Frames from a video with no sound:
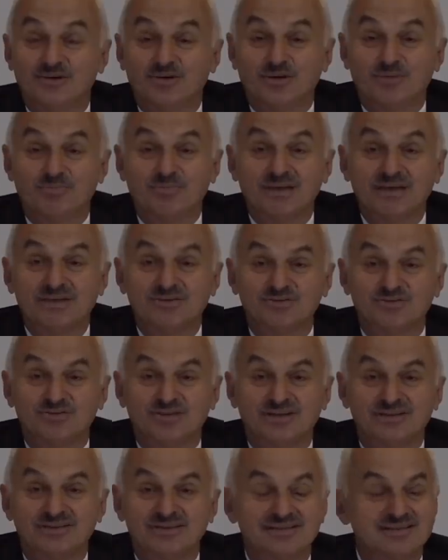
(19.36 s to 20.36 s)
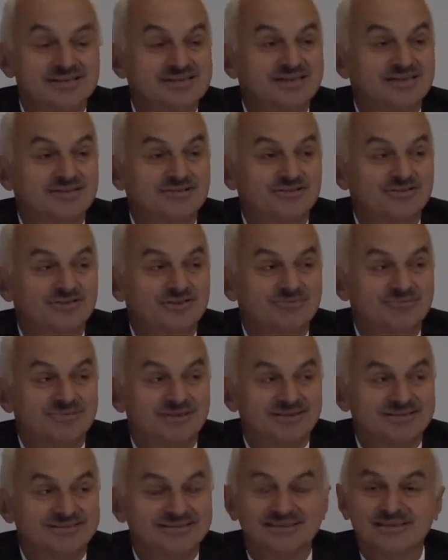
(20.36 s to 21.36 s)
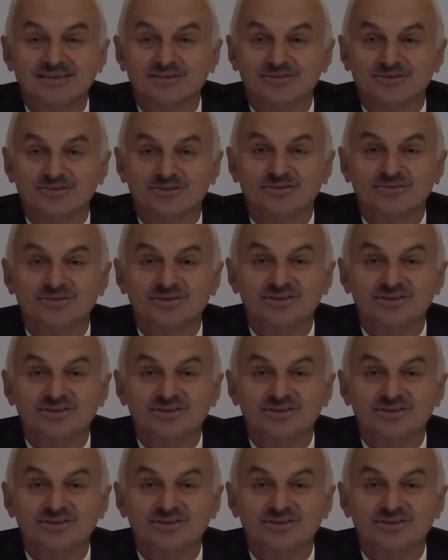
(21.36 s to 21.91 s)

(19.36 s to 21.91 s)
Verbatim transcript: Gökbey şu anda seri üretimi hazırlanıyor.